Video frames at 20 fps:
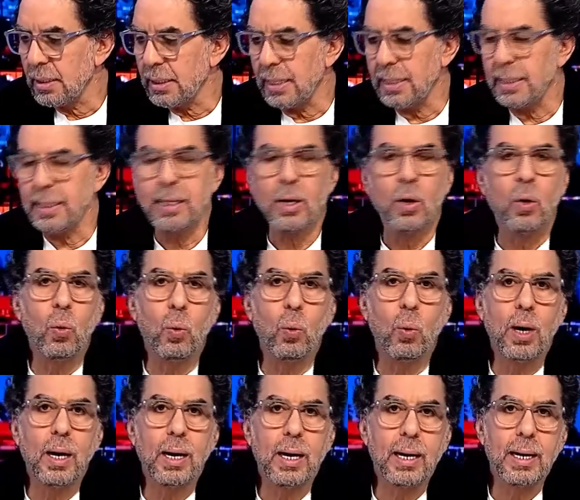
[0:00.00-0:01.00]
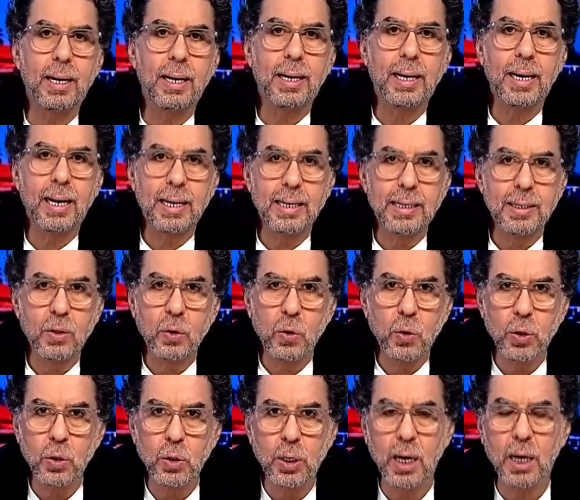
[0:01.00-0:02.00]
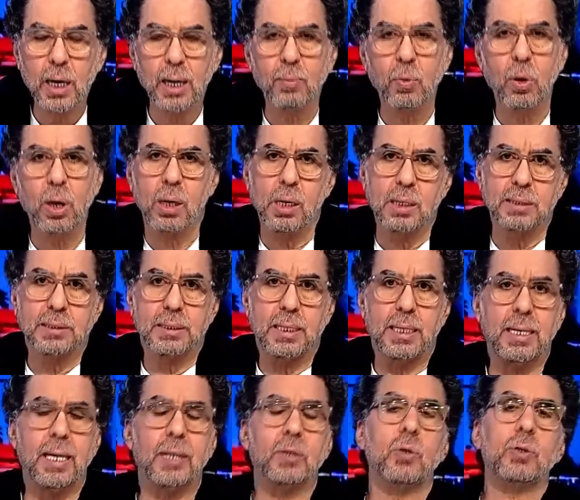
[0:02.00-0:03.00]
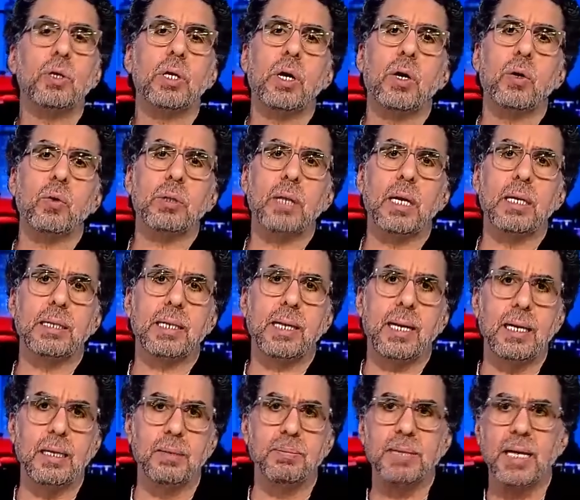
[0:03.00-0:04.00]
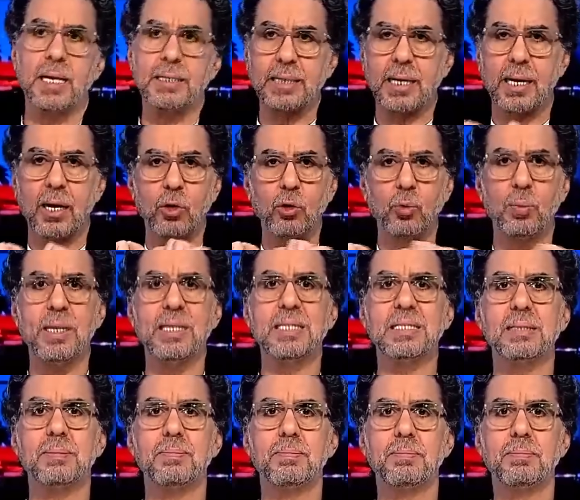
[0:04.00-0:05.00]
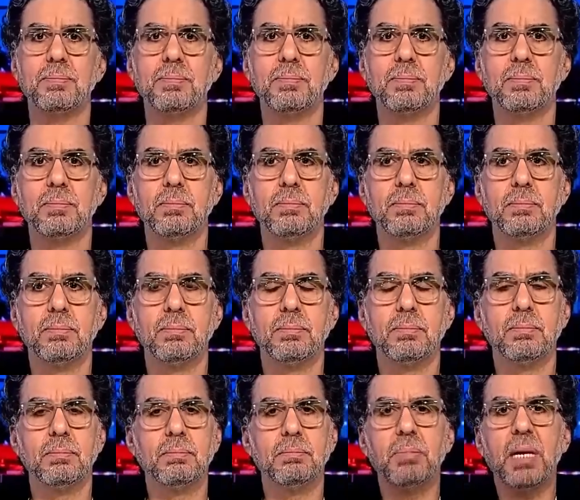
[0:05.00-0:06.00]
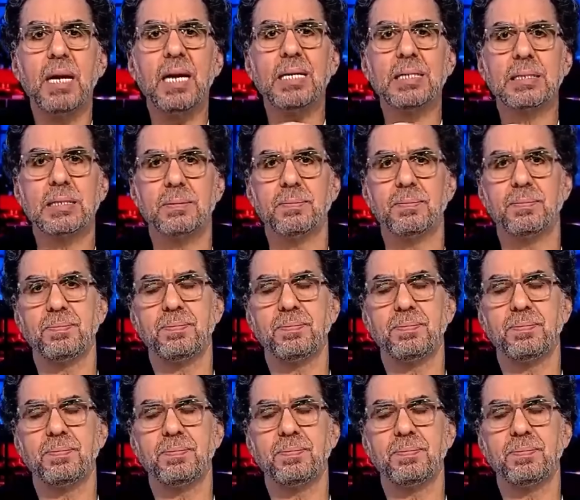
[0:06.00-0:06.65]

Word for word: يعني هو لقب خلاص اليادوات دلوقتي الحيوانات هي اللي تتكلم ده ذكرته بالاسم بالاسم